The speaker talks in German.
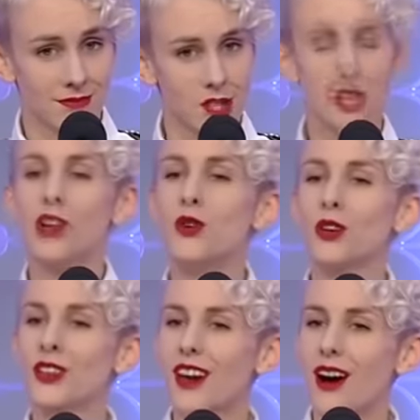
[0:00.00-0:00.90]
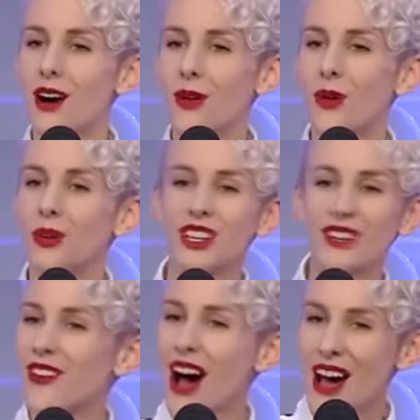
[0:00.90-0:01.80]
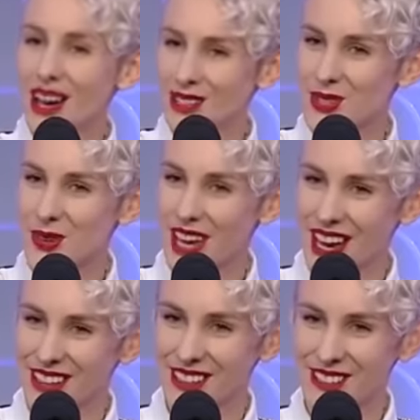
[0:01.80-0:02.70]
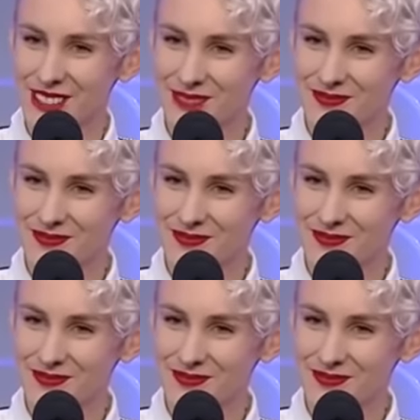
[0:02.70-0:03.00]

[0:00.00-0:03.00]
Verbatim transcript: Sie lügen ja auch ohne die Wahrheit zu kennen.